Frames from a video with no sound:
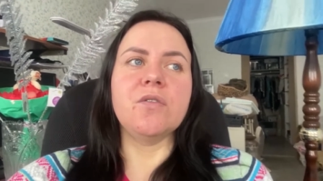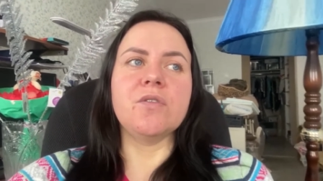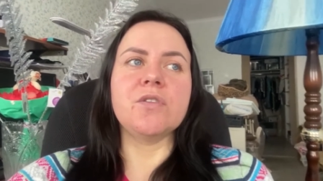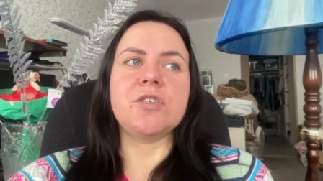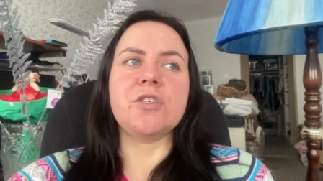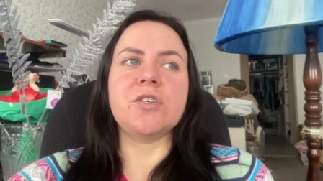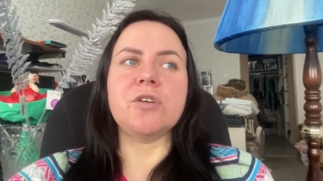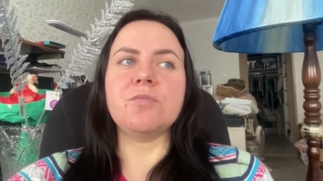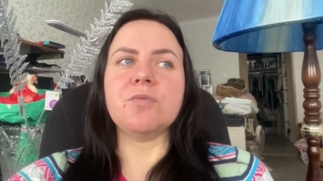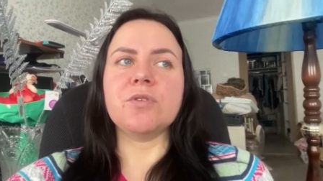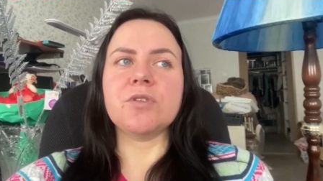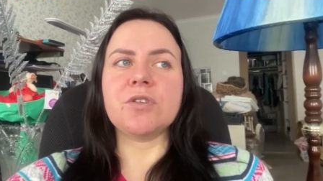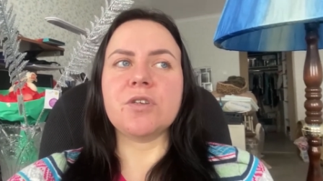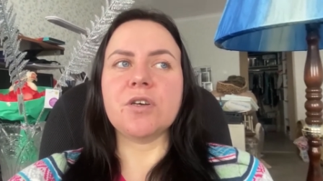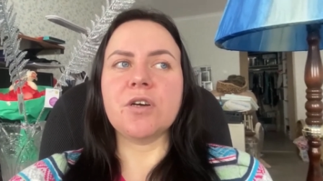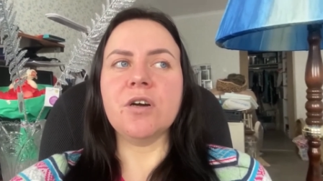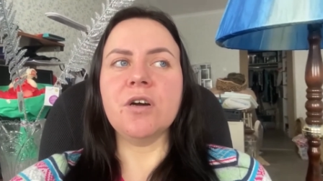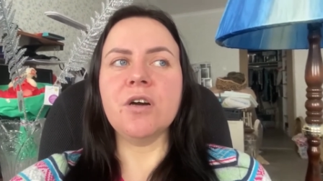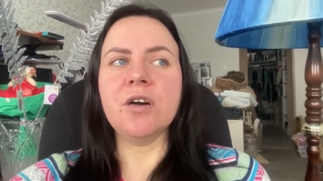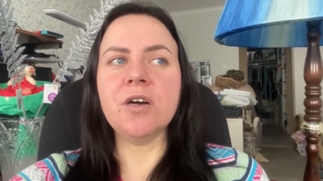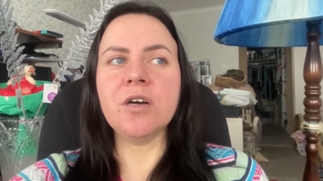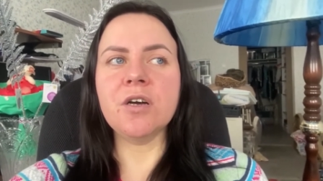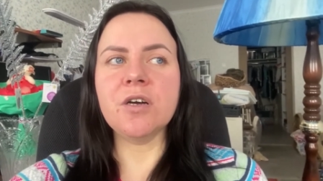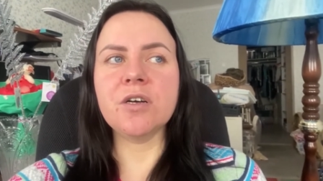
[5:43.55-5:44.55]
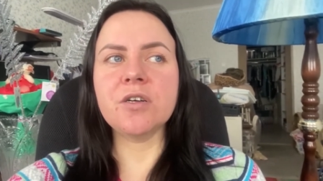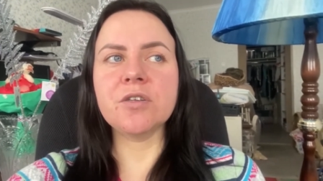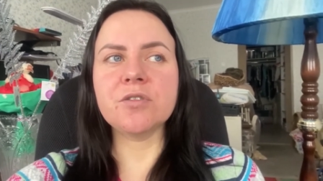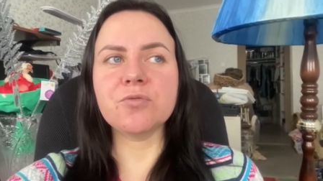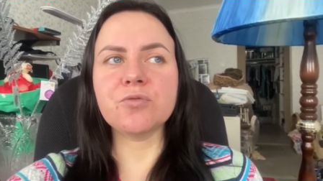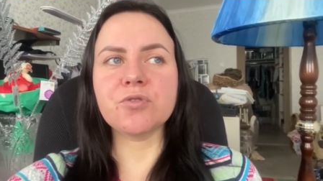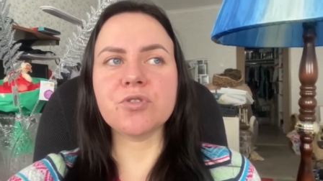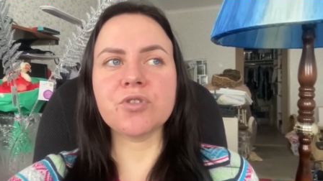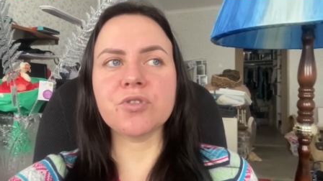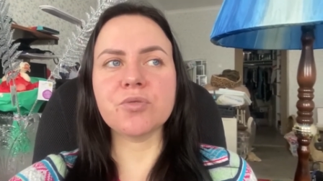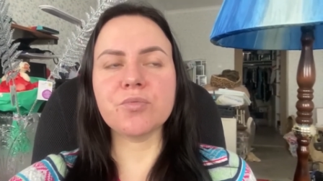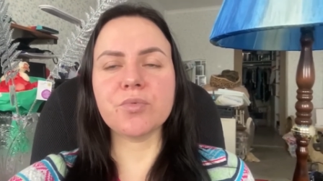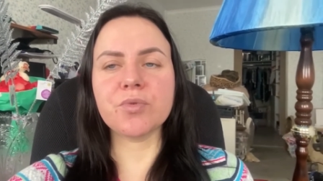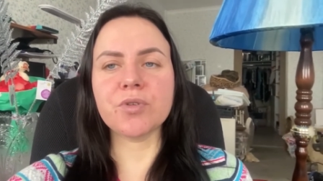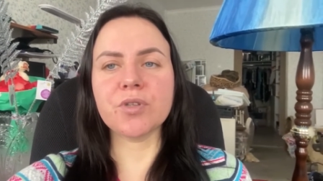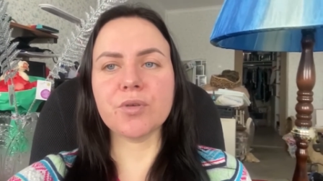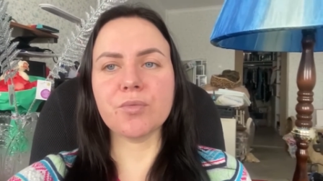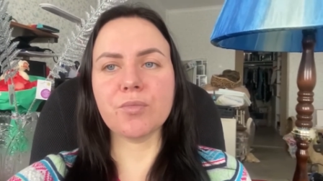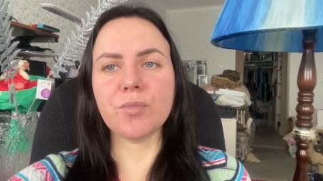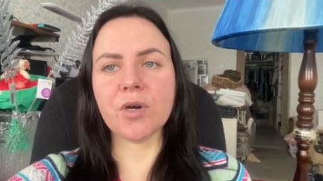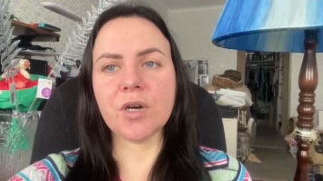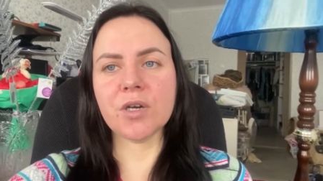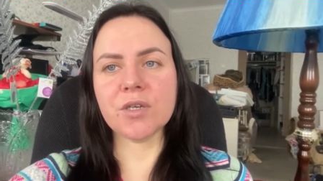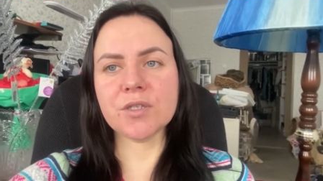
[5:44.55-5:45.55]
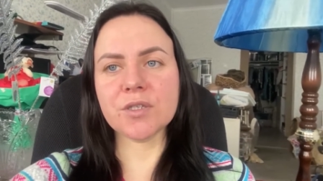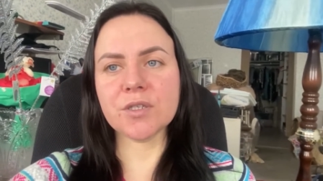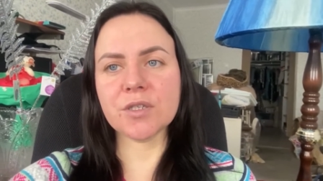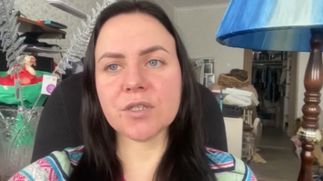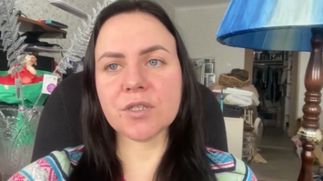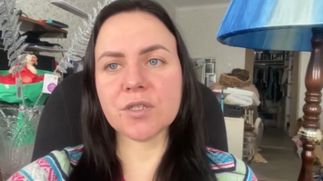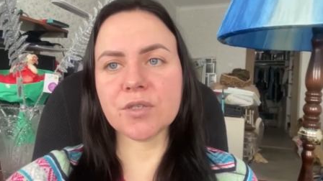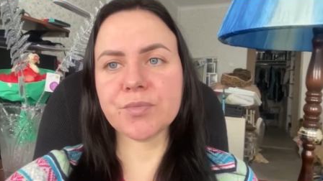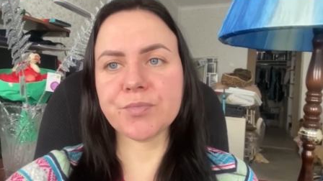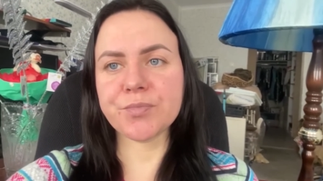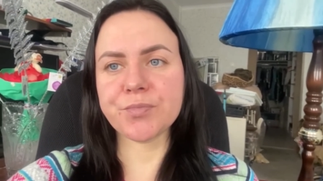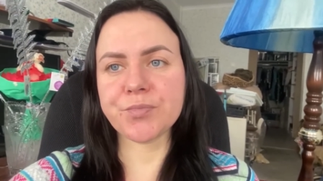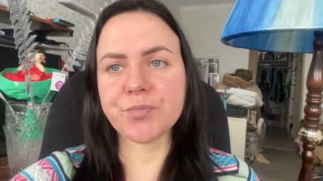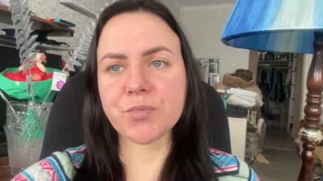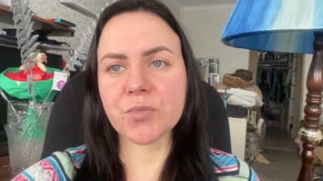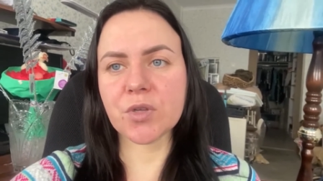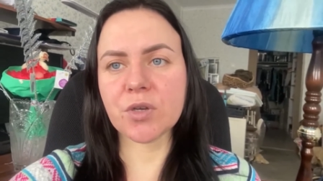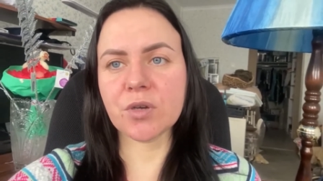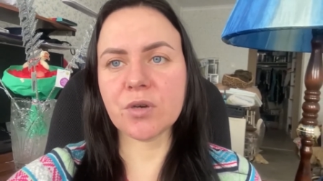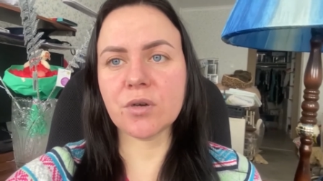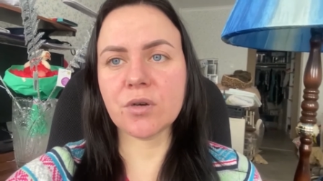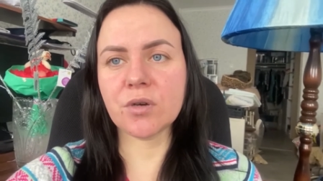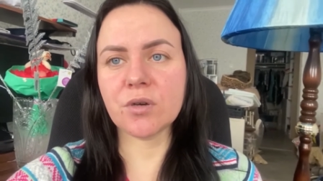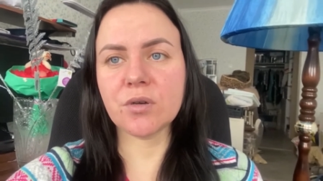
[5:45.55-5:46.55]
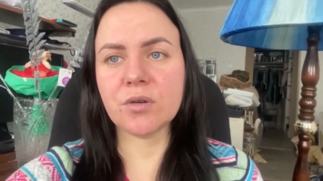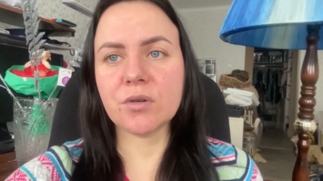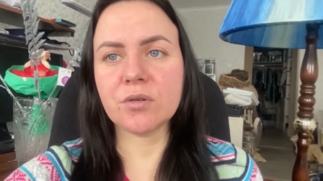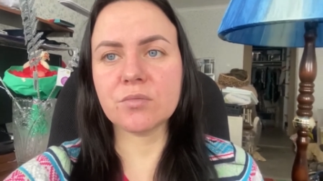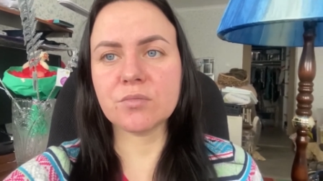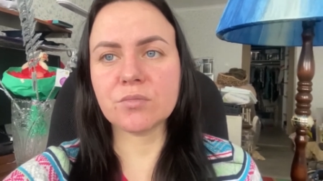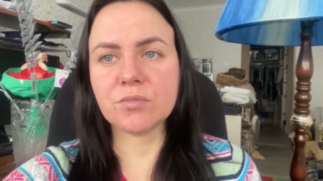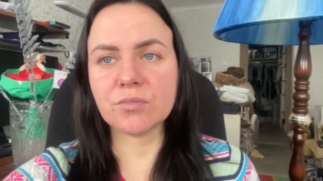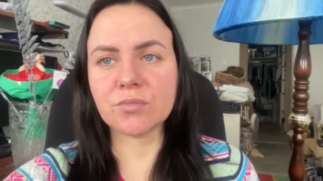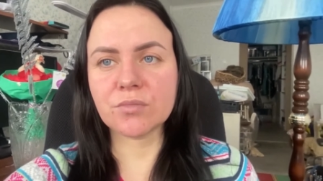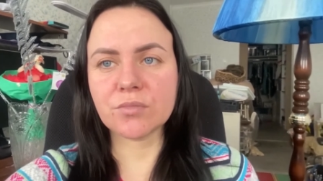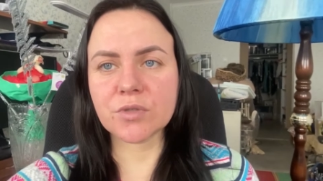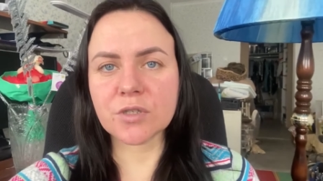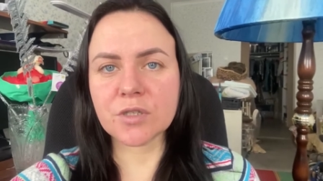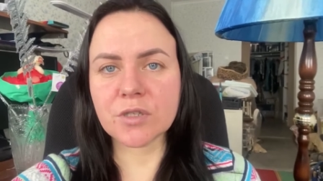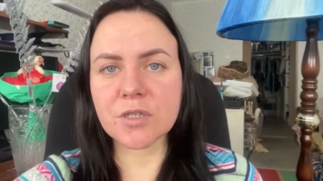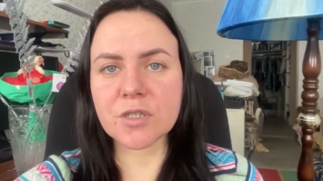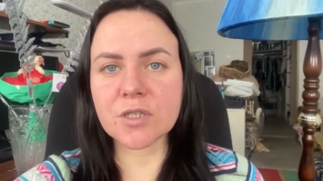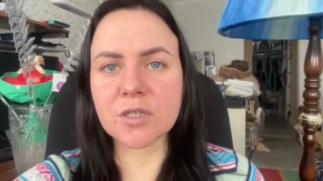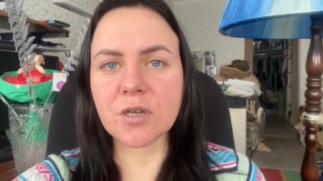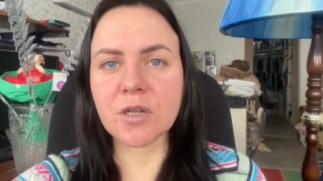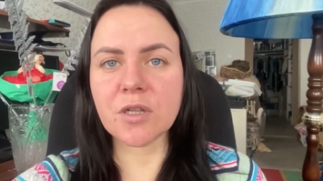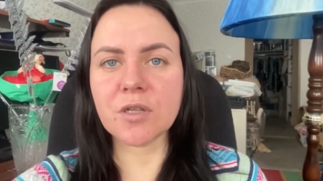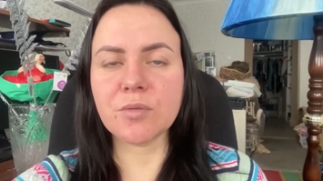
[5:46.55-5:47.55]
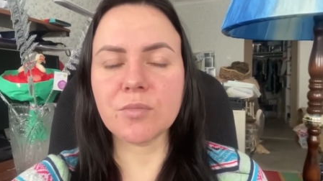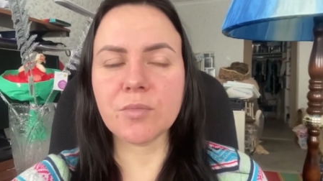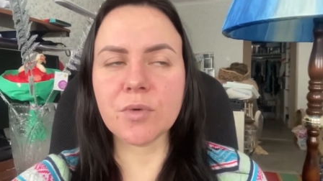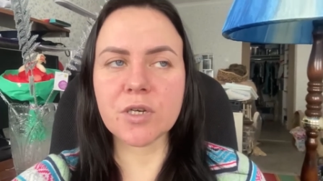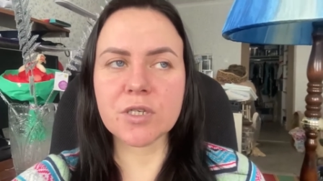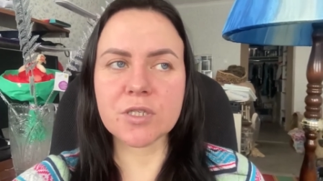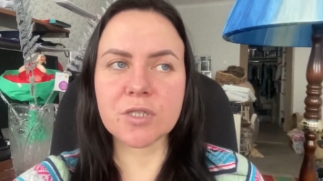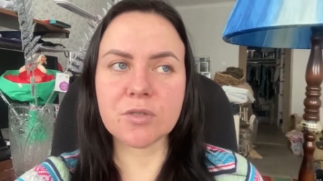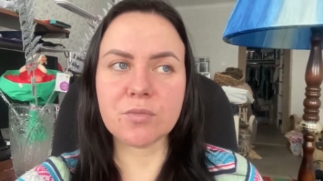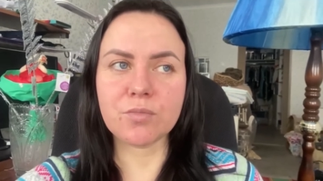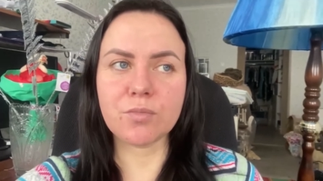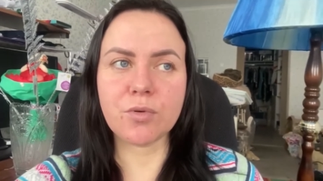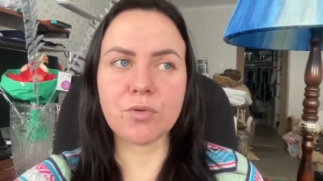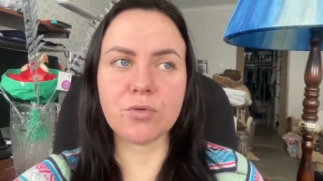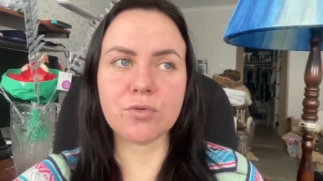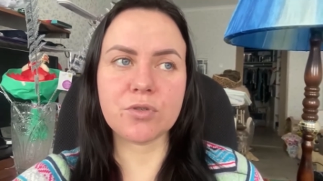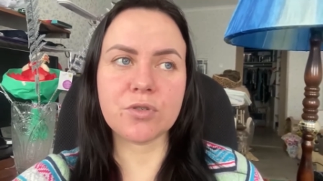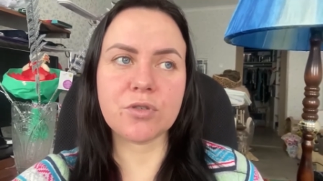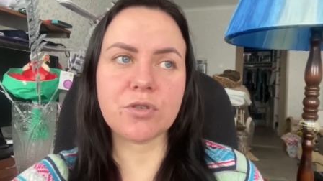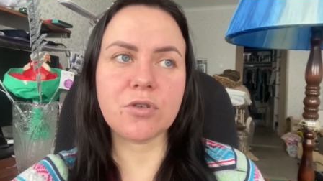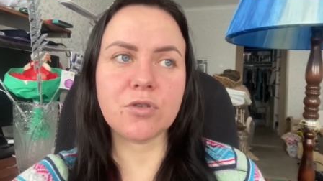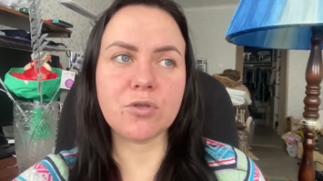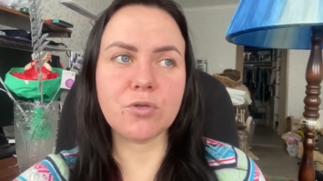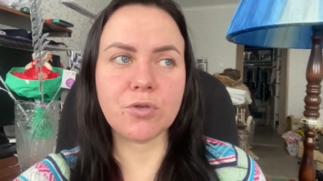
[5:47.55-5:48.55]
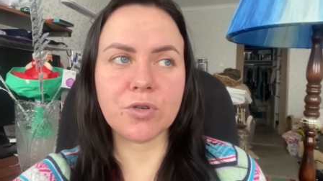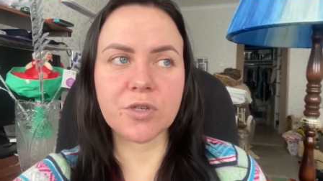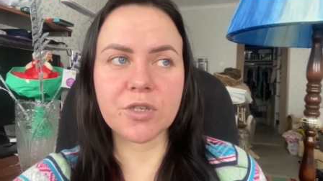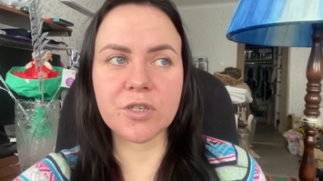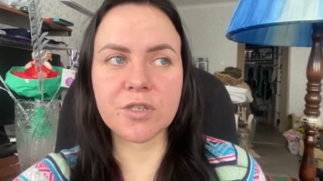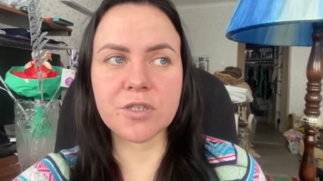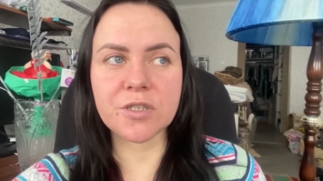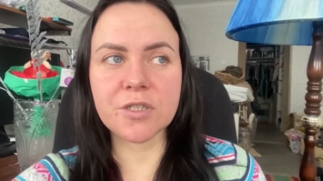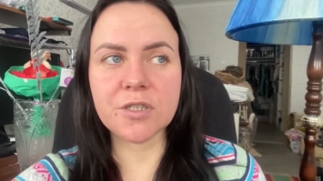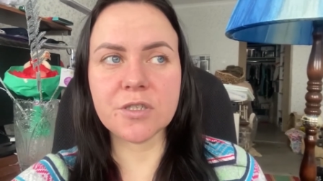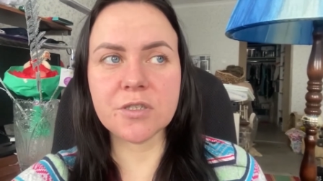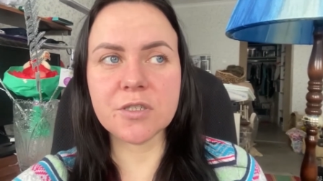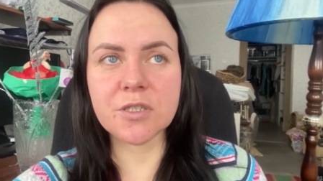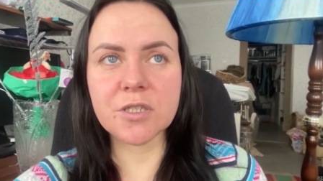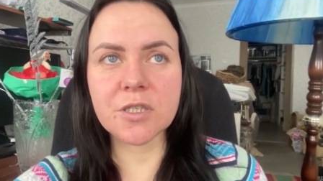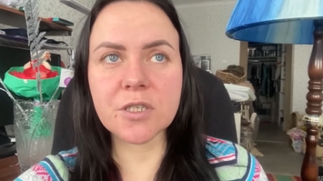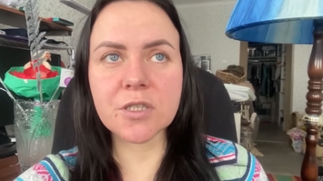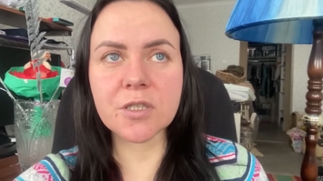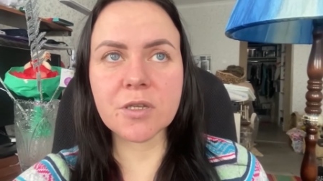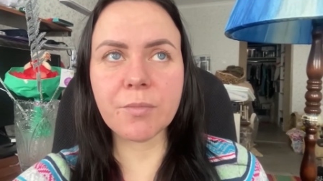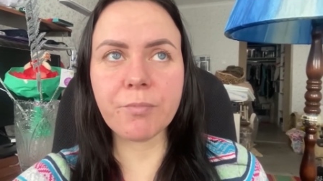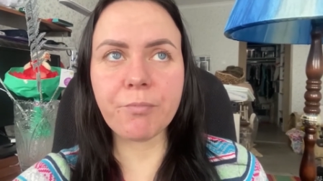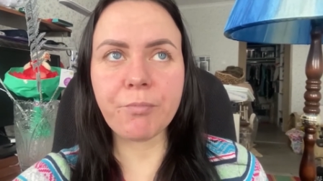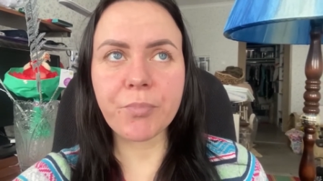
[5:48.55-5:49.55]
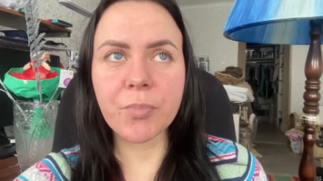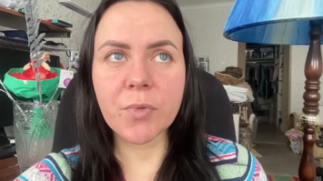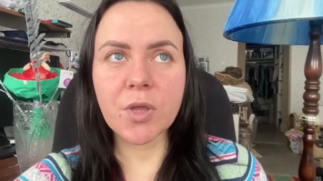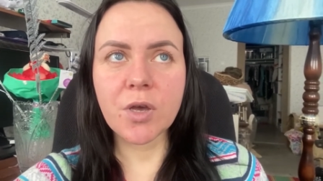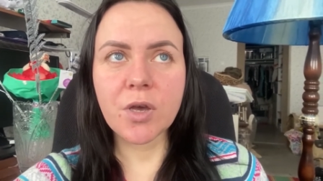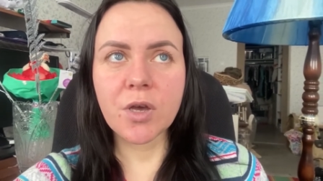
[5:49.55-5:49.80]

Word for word: Чем это нужно было мазать? А, она сказала мазать просто хлоргексидином,